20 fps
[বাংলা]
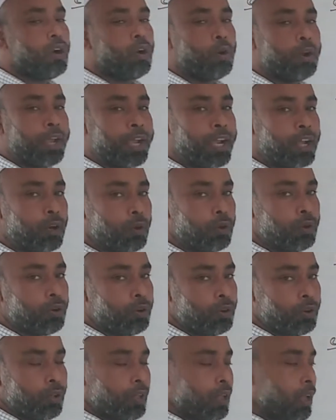হয়ে গেল
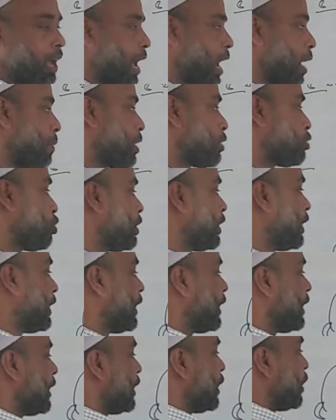আবার যদি
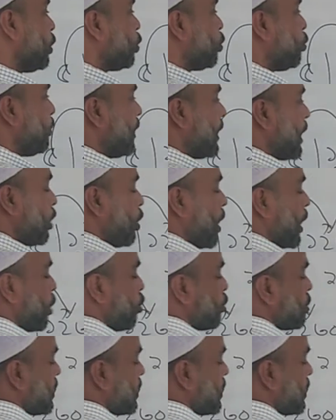তুমি দেখো একক